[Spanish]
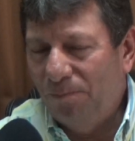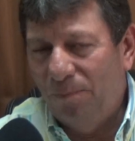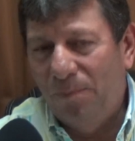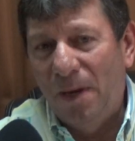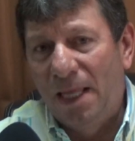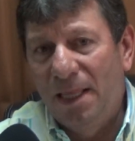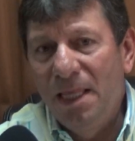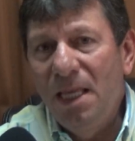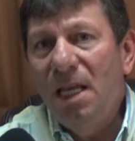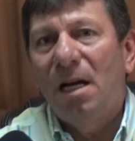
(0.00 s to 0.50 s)

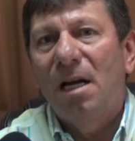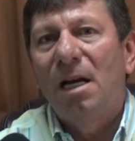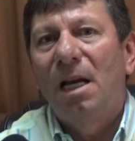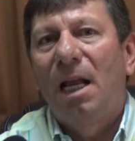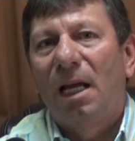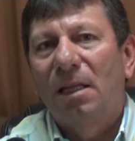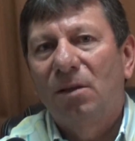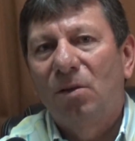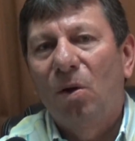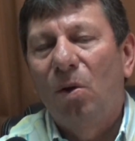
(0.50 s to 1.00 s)

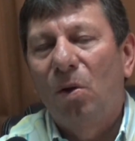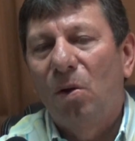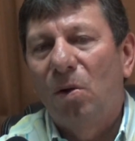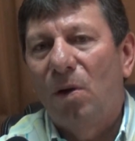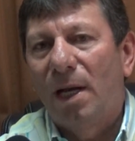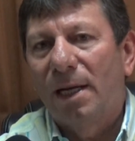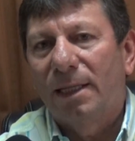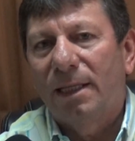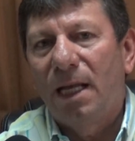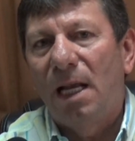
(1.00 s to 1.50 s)
pedirle a todos
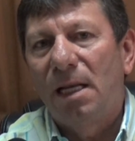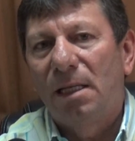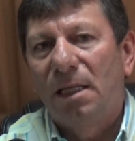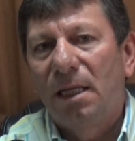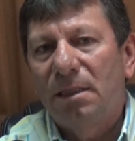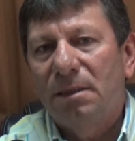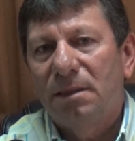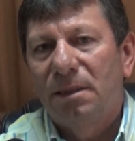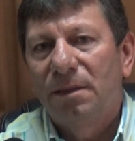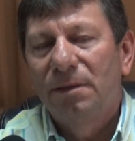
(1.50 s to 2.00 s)
los
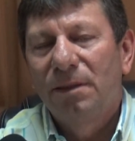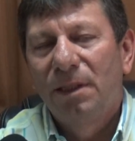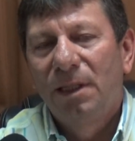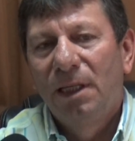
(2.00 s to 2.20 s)
alcaldes,